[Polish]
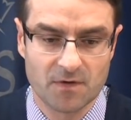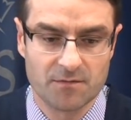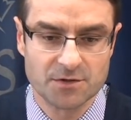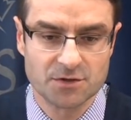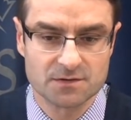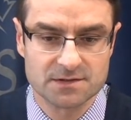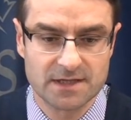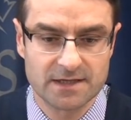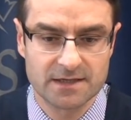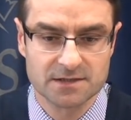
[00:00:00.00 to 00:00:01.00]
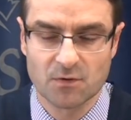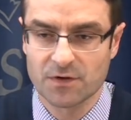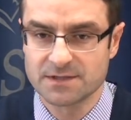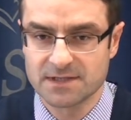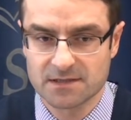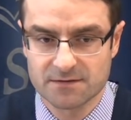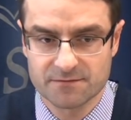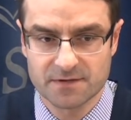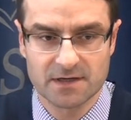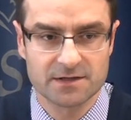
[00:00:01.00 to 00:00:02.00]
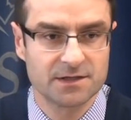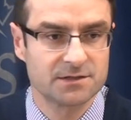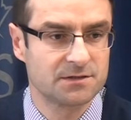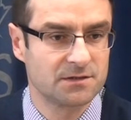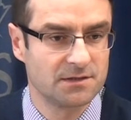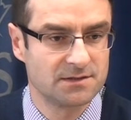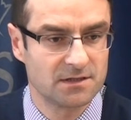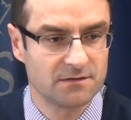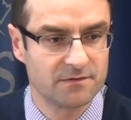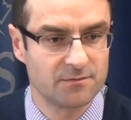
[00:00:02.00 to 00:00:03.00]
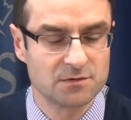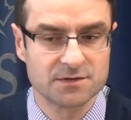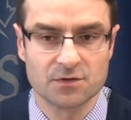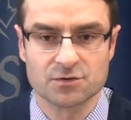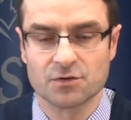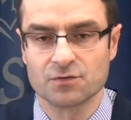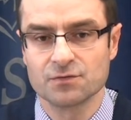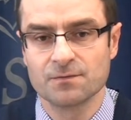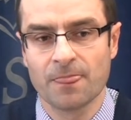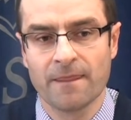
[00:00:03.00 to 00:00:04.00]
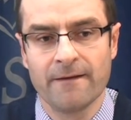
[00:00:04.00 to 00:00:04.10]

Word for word: miesiącach z mojej inicjatywy, ale też z inicjatywy polskiego rządu.